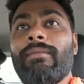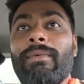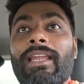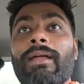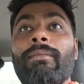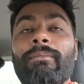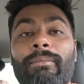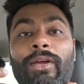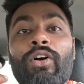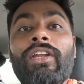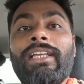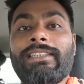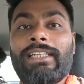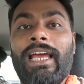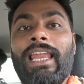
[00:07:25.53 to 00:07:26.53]
मतलब
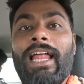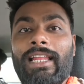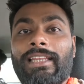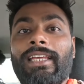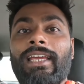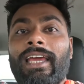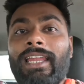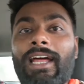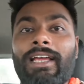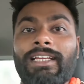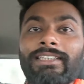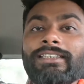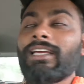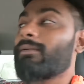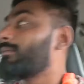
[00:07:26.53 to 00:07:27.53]
मेयोनीज कहलाती है ना
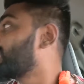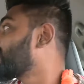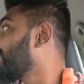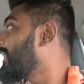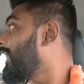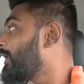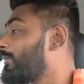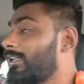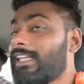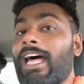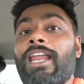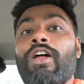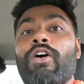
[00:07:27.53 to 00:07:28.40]
इसके तेरा ही बता